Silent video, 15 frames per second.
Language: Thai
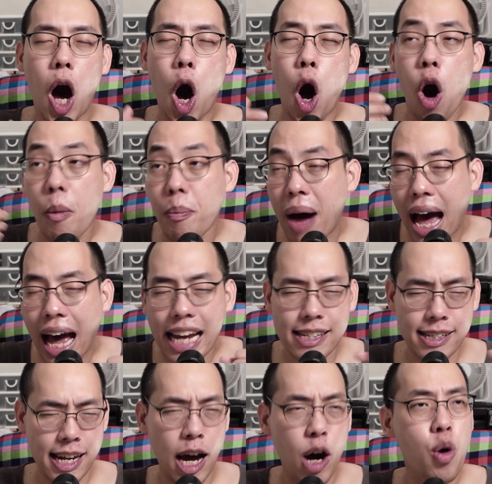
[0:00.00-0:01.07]
ออกมาให้
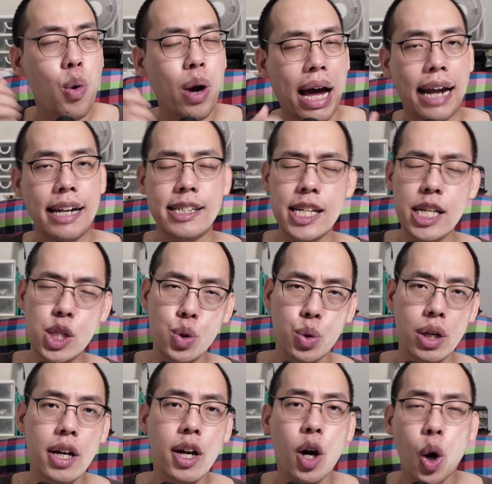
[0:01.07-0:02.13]
เท่ากันที่สุด
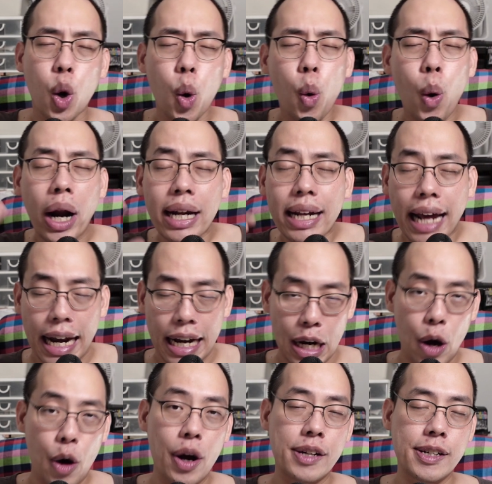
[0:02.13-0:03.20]
กวนกัน
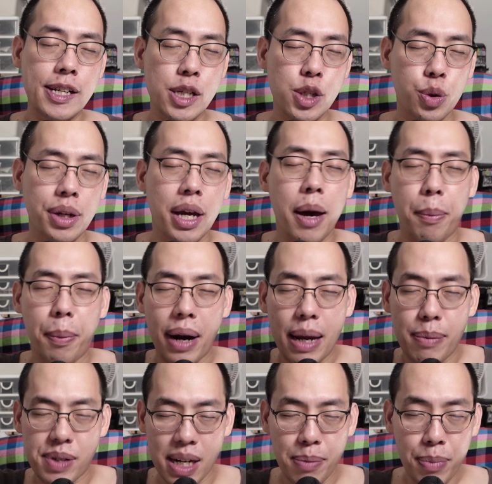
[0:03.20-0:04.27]
น้อยที่สุดเปรีย
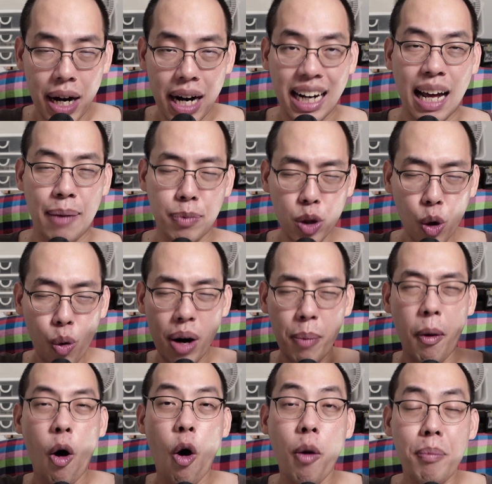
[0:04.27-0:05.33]
บเสมือนกับตู้ลำ
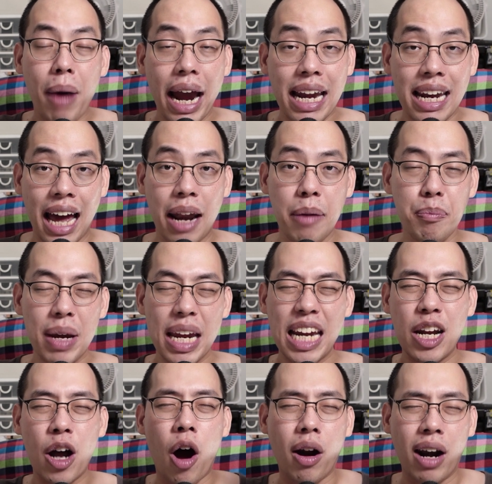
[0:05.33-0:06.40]
โพงใบนั้นมี
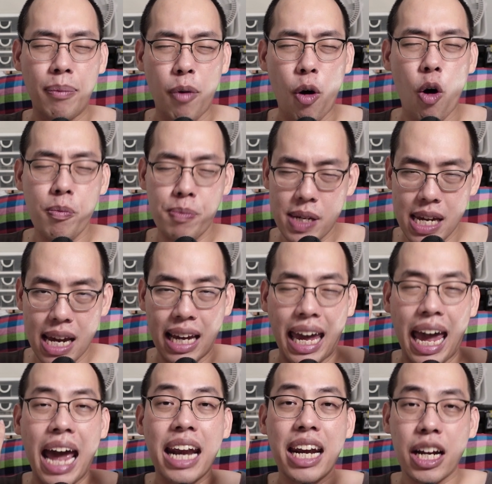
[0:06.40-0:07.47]
ดอกลำโพงเพียง
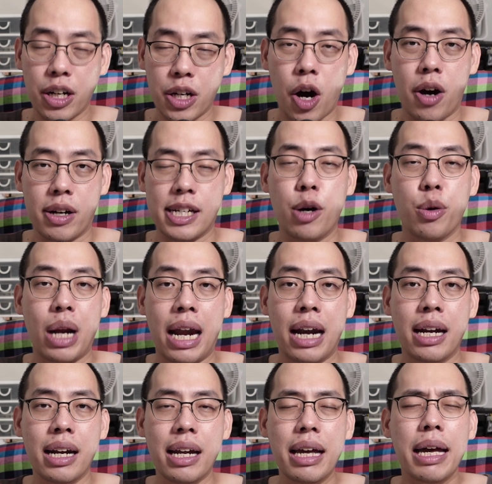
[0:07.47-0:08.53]
แค่หนึ่งดอกเท่านั้น
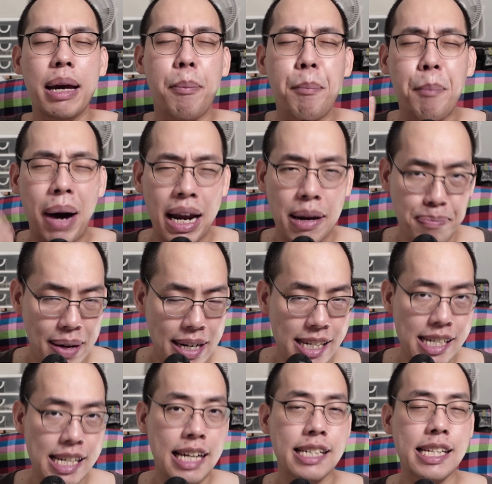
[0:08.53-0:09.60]
มันเป็น
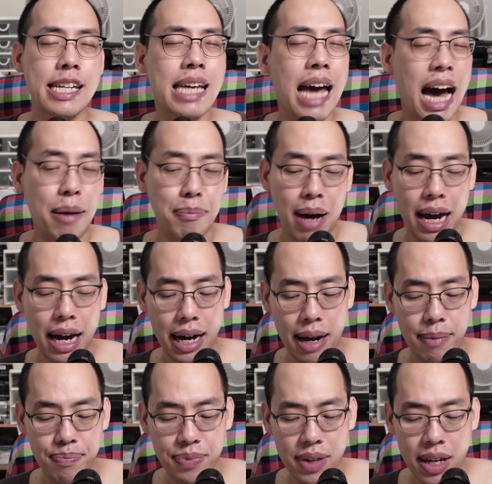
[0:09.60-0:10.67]
สิ่งที่ยากมากครับ